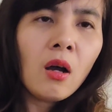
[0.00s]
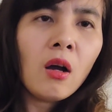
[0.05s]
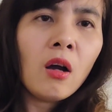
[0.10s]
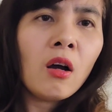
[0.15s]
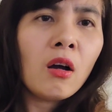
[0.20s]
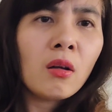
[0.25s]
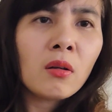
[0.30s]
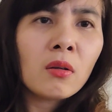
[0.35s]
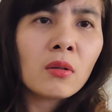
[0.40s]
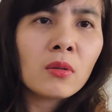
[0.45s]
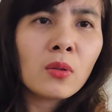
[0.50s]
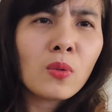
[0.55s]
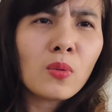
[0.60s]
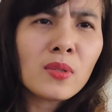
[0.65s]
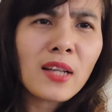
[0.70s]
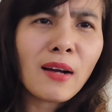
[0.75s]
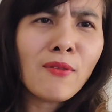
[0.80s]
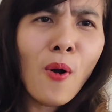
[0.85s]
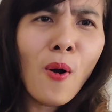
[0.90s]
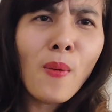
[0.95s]
uh, nó cũng
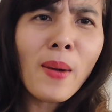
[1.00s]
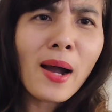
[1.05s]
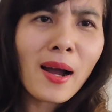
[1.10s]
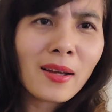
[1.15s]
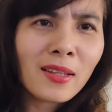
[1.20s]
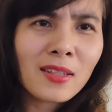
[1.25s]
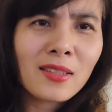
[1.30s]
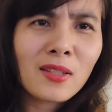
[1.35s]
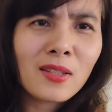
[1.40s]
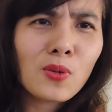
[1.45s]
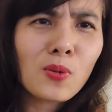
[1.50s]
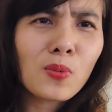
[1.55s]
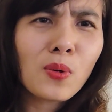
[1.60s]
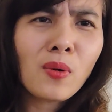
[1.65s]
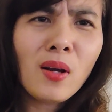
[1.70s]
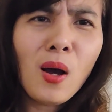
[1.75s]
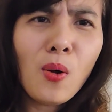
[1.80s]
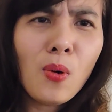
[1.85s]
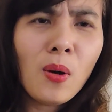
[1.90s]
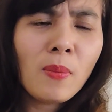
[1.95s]
trắng phốp à thành ra dùng
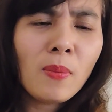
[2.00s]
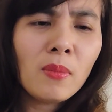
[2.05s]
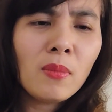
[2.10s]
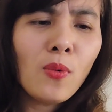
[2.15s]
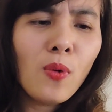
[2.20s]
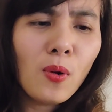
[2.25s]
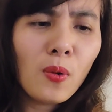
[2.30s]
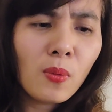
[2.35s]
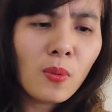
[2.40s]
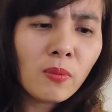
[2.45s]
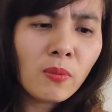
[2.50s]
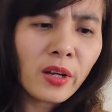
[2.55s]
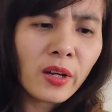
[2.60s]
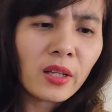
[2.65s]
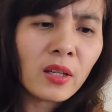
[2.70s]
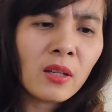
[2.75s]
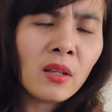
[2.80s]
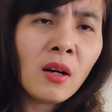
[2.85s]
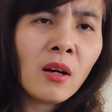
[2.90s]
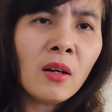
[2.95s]
cũng lâu lắm mua cũng phải
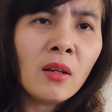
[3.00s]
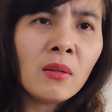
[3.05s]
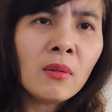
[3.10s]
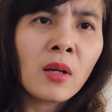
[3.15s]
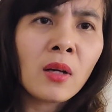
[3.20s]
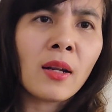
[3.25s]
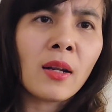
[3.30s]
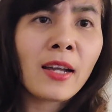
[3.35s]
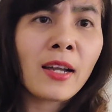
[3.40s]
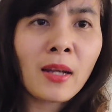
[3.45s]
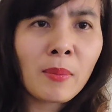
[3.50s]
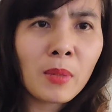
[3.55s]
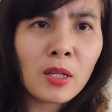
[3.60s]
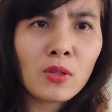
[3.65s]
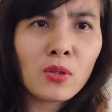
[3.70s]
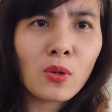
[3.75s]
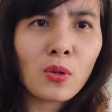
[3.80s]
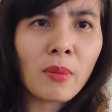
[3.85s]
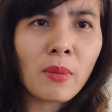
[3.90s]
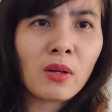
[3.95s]
đến hơn gần 2 năm nay
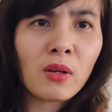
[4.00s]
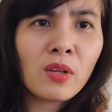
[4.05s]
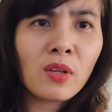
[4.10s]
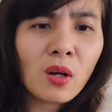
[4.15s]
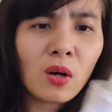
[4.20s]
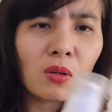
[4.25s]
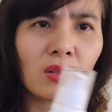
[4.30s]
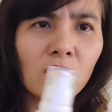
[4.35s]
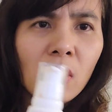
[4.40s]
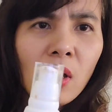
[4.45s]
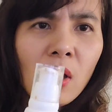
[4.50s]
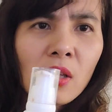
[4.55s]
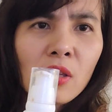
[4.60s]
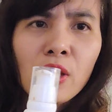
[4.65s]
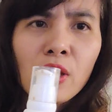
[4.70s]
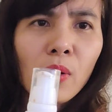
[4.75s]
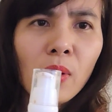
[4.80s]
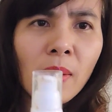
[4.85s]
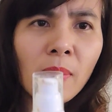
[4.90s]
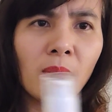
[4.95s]
rồi mà nó vẫn còn
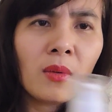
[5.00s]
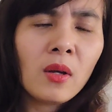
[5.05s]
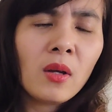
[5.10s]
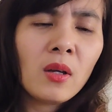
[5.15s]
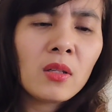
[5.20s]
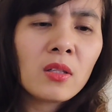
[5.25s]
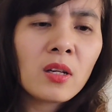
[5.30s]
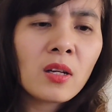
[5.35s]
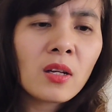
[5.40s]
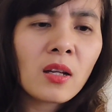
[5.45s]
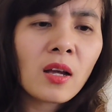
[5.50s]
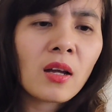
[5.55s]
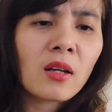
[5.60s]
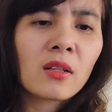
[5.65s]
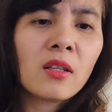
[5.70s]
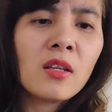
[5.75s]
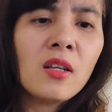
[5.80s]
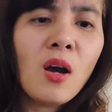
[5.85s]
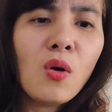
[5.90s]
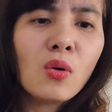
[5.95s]
nhiều lắm chắc là
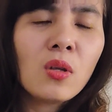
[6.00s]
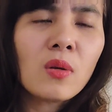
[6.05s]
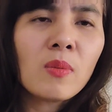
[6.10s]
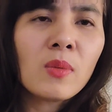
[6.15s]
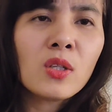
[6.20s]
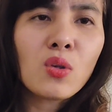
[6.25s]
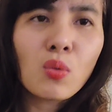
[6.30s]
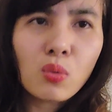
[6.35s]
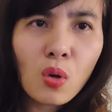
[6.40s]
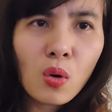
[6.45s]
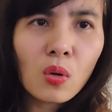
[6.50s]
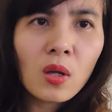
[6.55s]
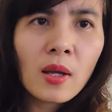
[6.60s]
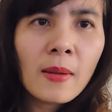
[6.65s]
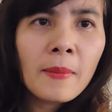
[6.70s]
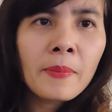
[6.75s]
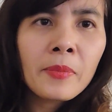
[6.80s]
đi đâu thì mới dùng thôi